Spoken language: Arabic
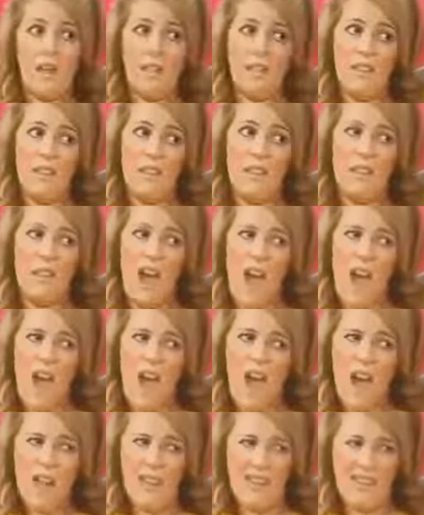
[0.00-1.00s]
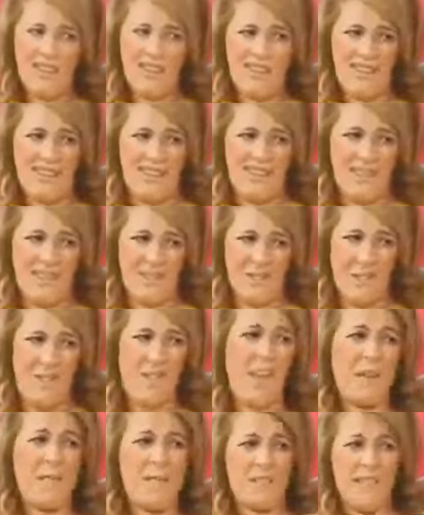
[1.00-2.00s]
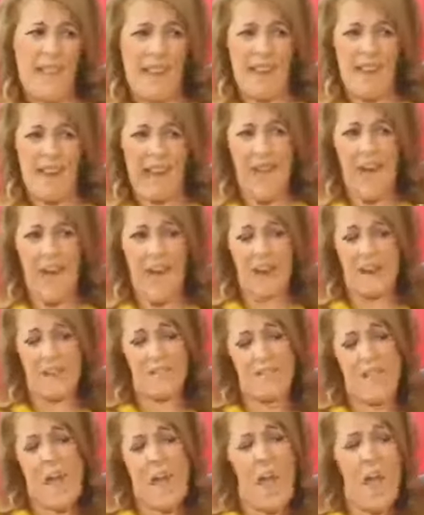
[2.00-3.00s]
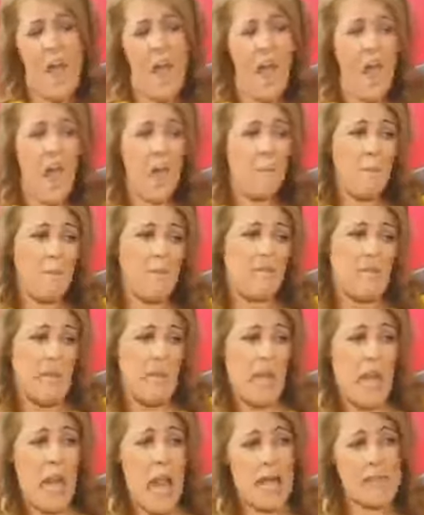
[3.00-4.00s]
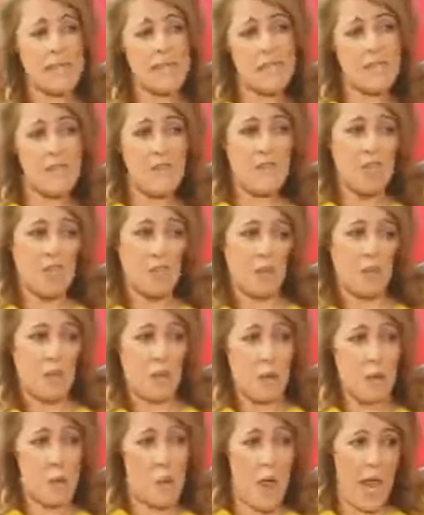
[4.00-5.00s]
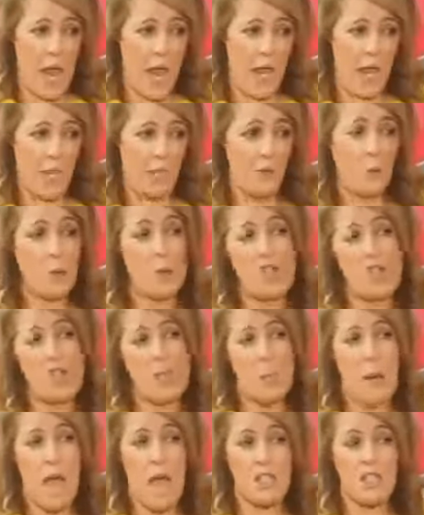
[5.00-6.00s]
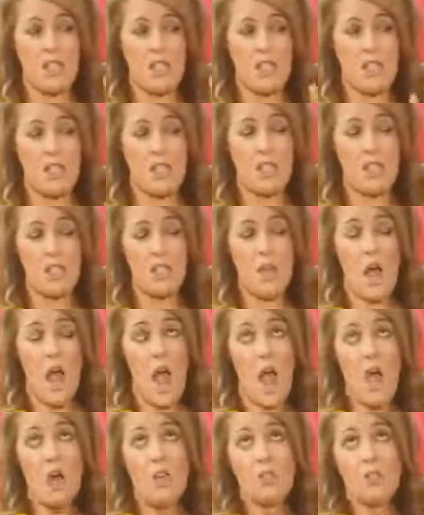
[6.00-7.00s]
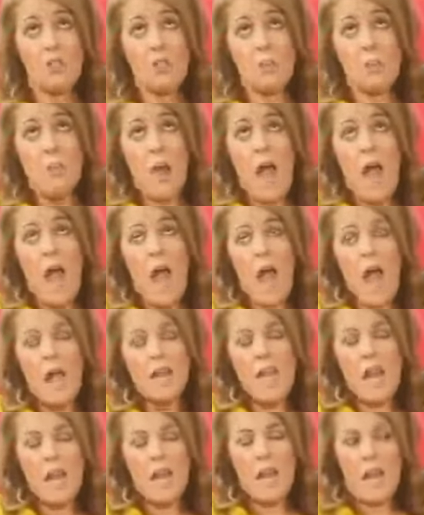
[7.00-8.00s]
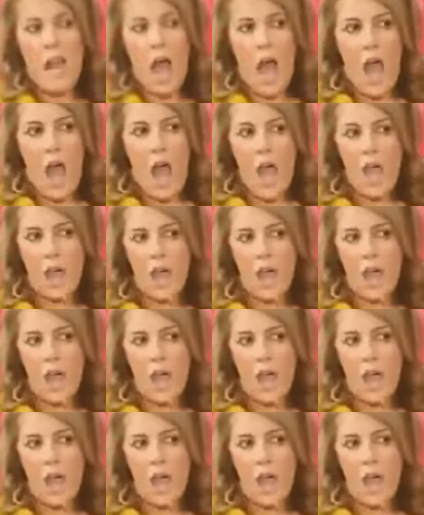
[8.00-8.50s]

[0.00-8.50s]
يا لطيف ضربت على العارضة مازال لها صفر صفر واحد وتجيب عشرين سبحان الله